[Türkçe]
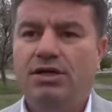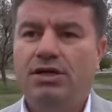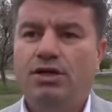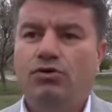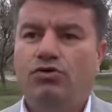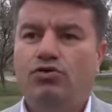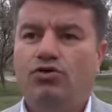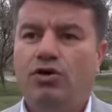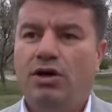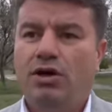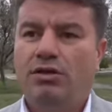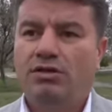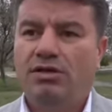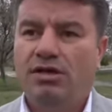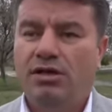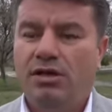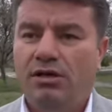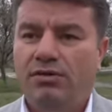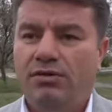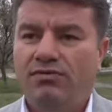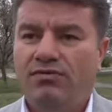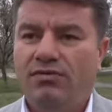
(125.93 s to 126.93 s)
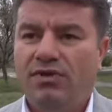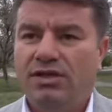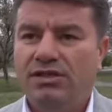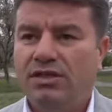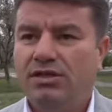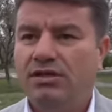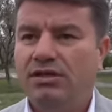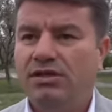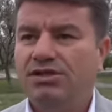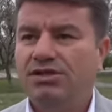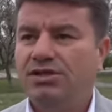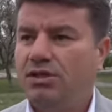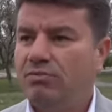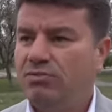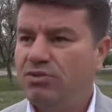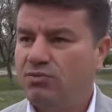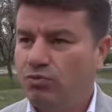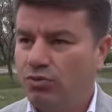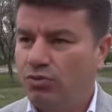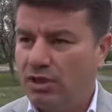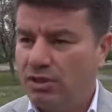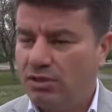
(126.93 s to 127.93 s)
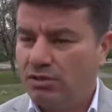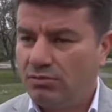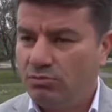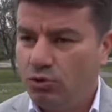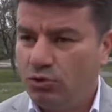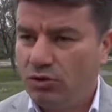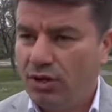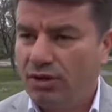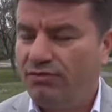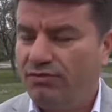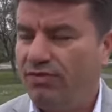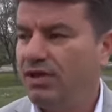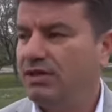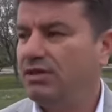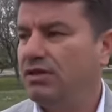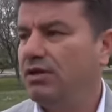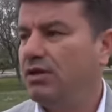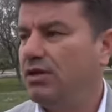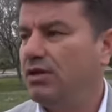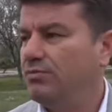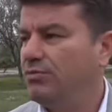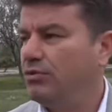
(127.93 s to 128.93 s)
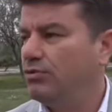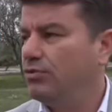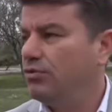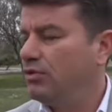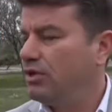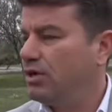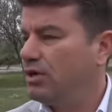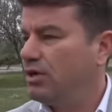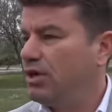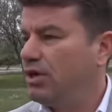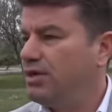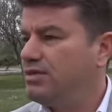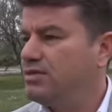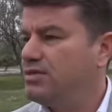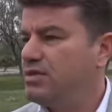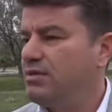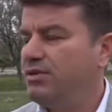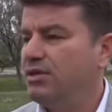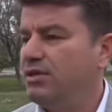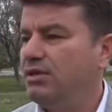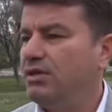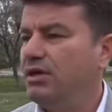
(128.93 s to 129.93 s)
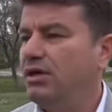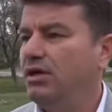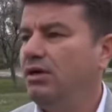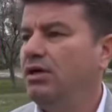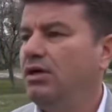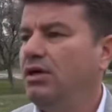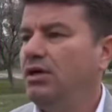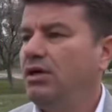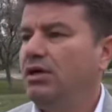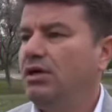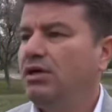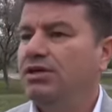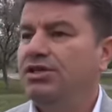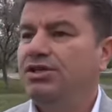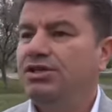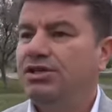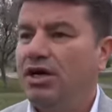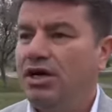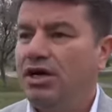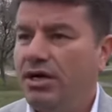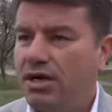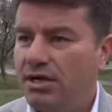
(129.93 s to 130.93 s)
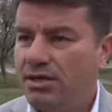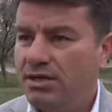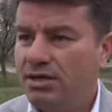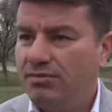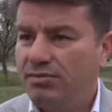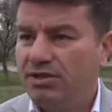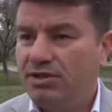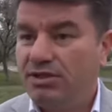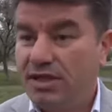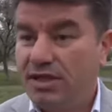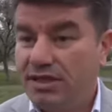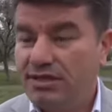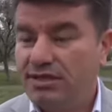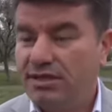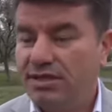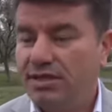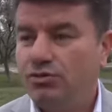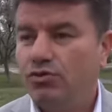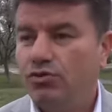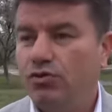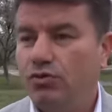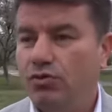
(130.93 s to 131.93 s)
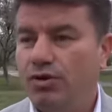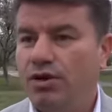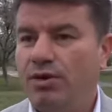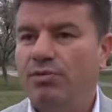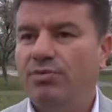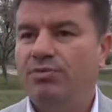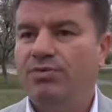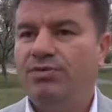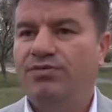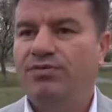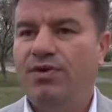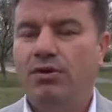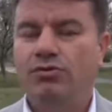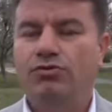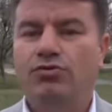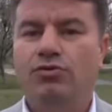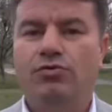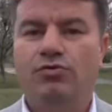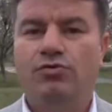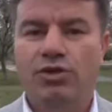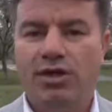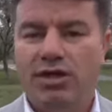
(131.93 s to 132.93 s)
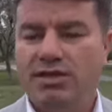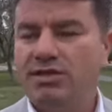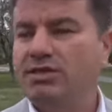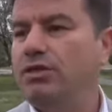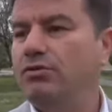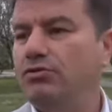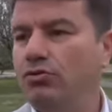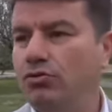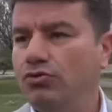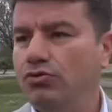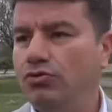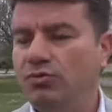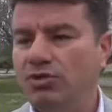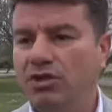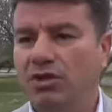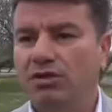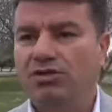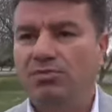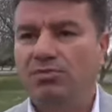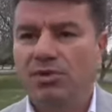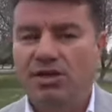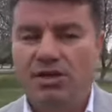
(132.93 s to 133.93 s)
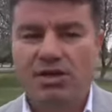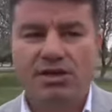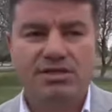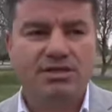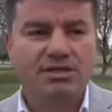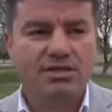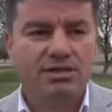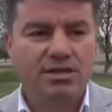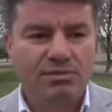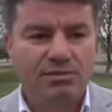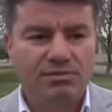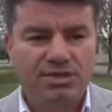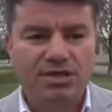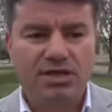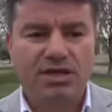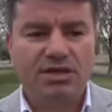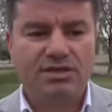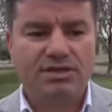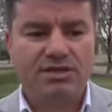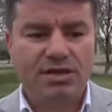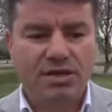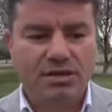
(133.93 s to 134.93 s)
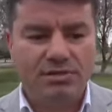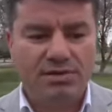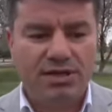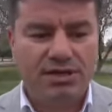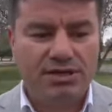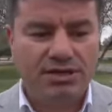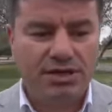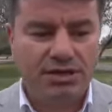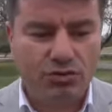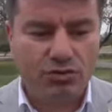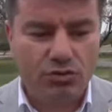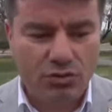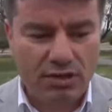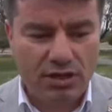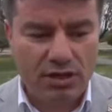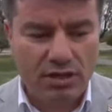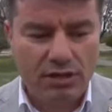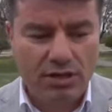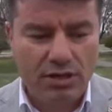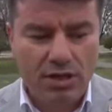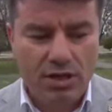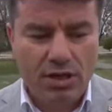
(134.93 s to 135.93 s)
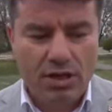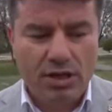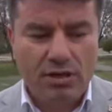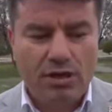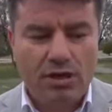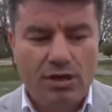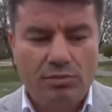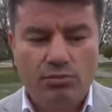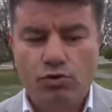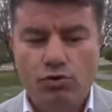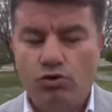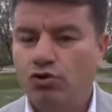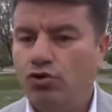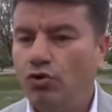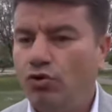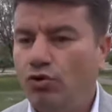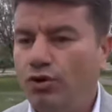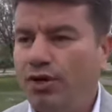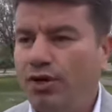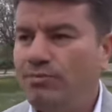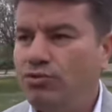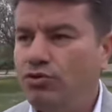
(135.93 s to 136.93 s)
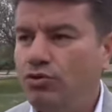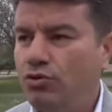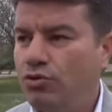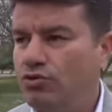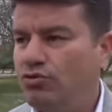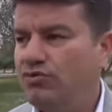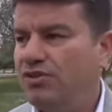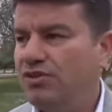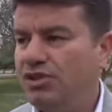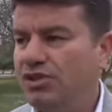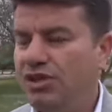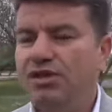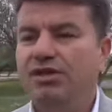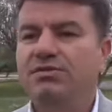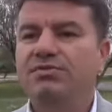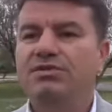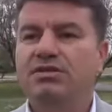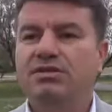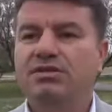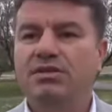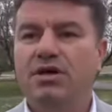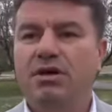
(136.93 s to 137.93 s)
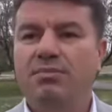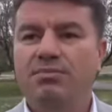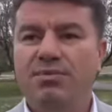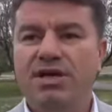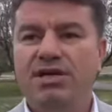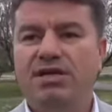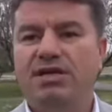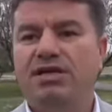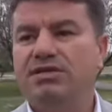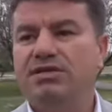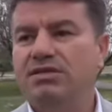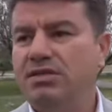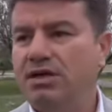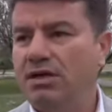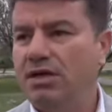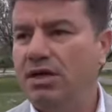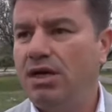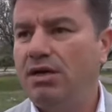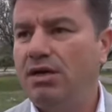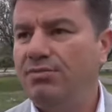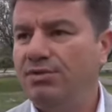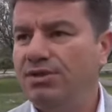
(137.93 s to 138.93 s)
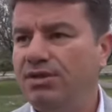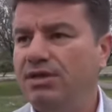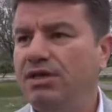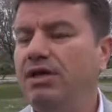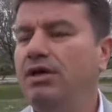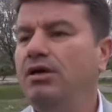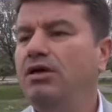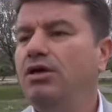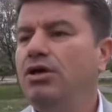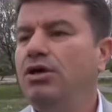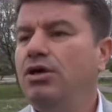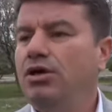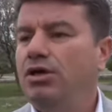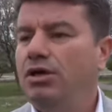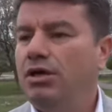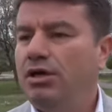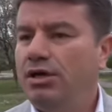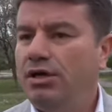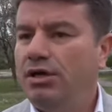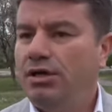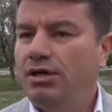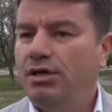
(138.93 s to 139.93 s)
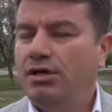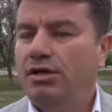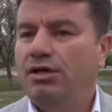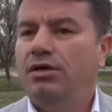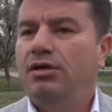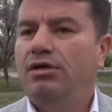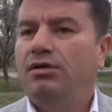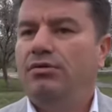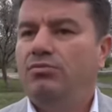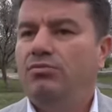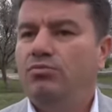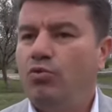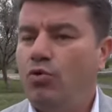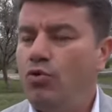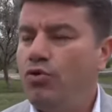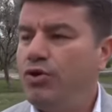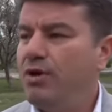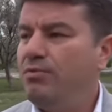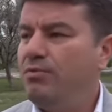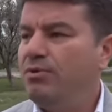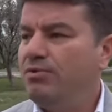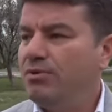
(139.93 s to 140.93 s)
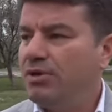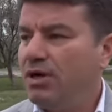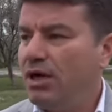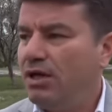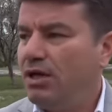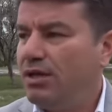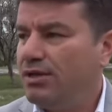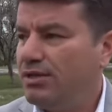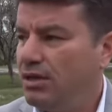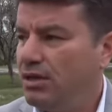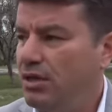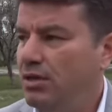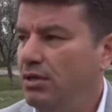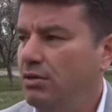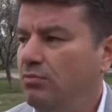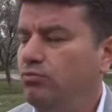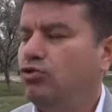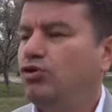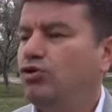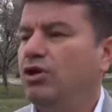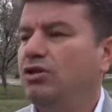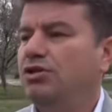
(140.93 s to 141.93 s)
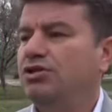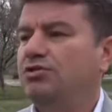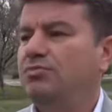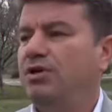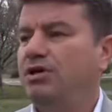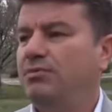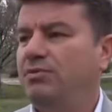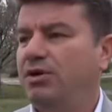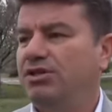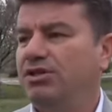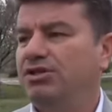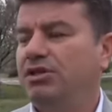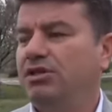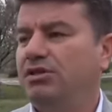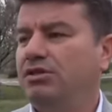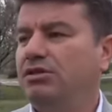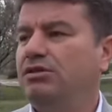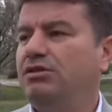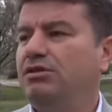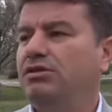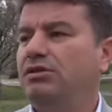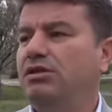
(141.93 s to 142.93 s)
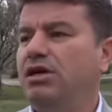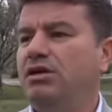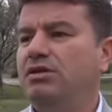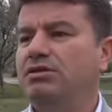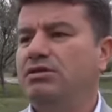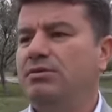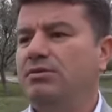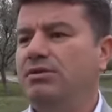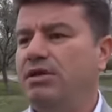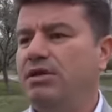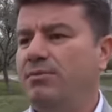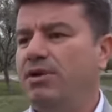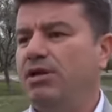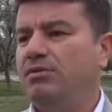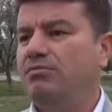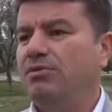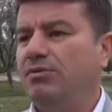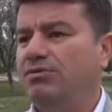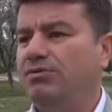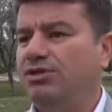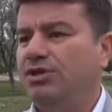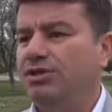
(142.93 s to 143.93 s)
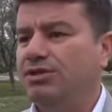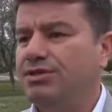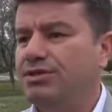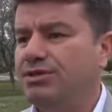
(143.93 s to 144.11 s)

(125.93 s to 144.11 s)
Şu an e, vatandaşlarımız bundan, bundan faydalanabiliyorlar. Aynı zamanda e, kira yardımı desteği çok önemli bir faktör bu kentsel dönüşüm çalışmaları açısından. Biz Aksaray Belediyesi olarak e, bunu çok önemsiyoruz ve şehrimizin tam merkezinde, kalbinde e, önemli bir alanda bu çalışmayı başlattık. Yakın zaman temel atma yapacağız.